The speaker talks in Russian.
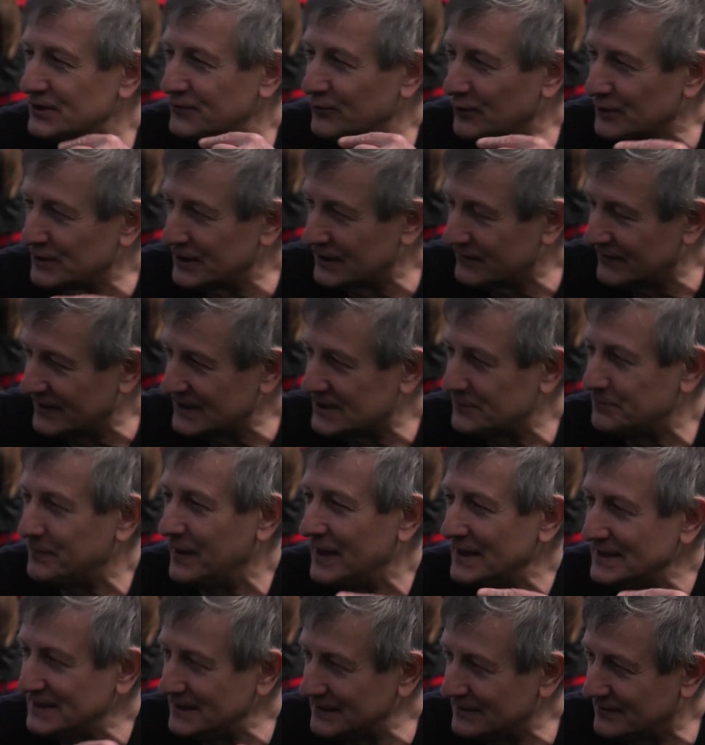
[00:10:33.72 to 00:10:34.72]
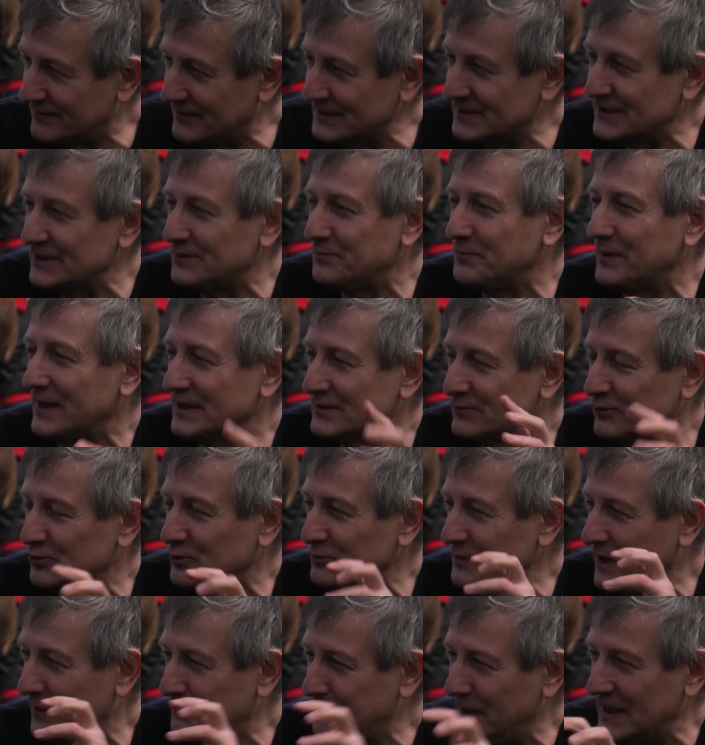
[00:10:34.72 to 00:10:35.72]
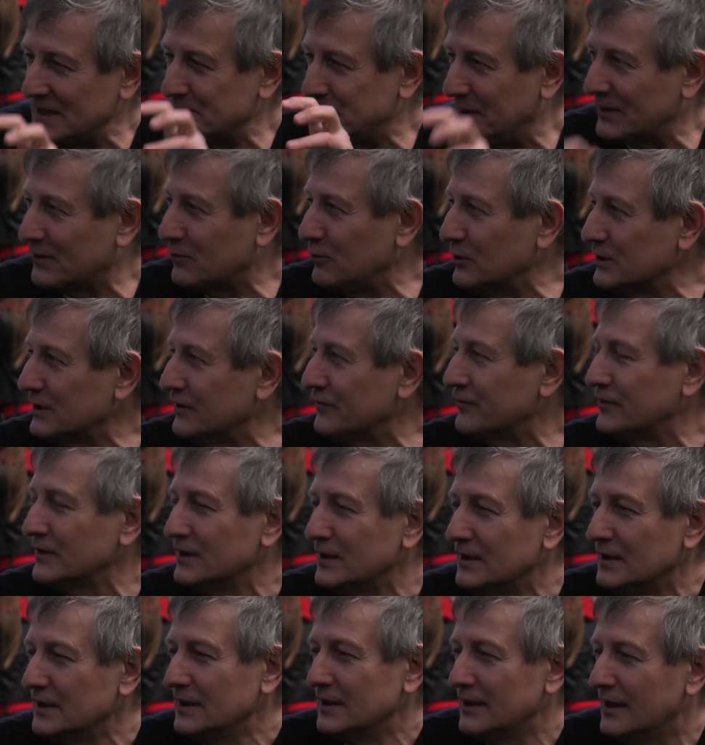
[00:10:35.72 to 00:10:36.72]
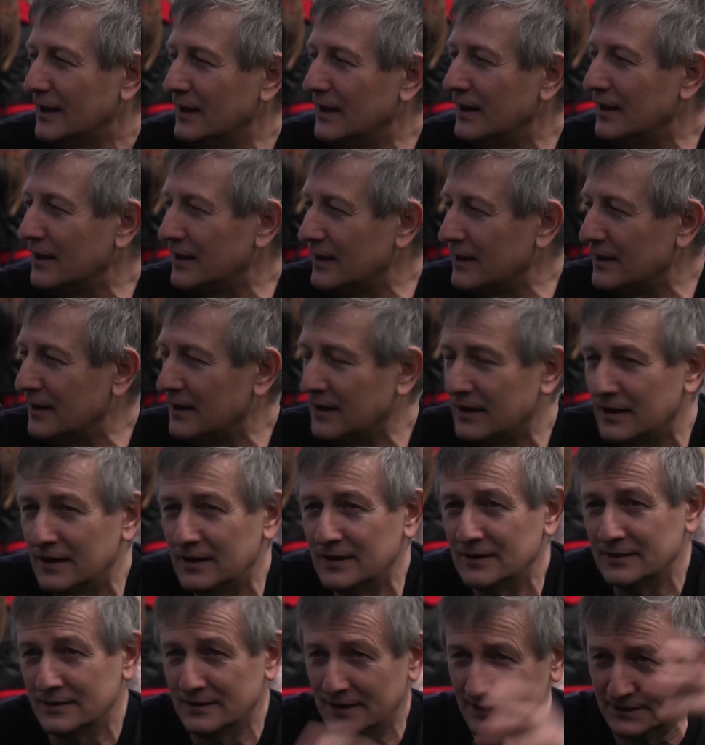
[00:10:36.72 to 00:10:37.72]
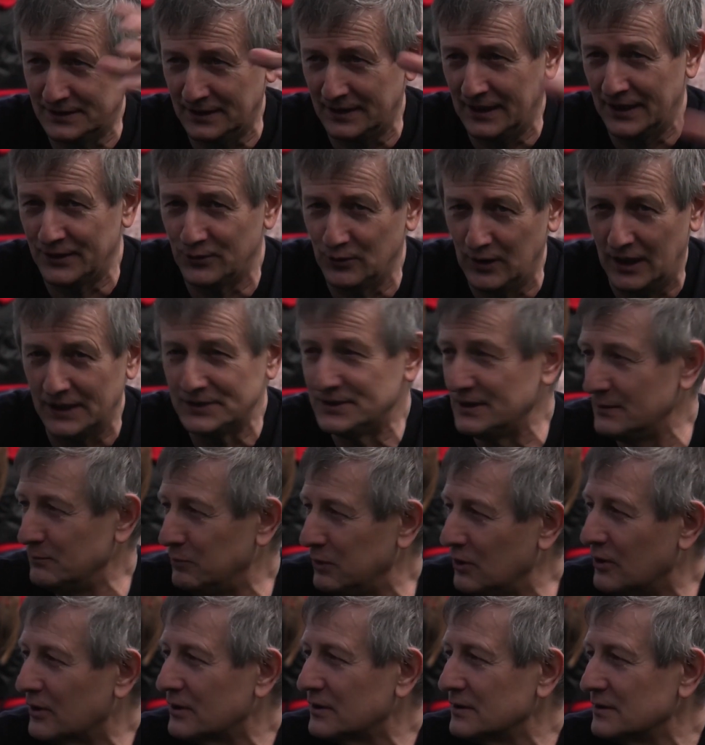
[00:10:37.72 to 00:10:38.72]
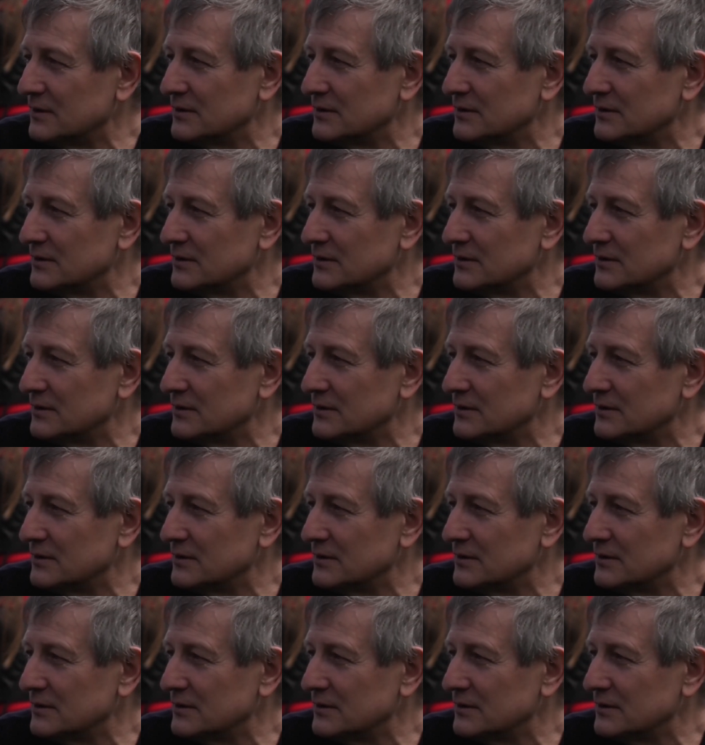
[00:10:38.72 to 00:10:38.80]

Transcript: четвертый 25 и 25. Вот у меня 5 подходов. А, это То есть суммарно блок.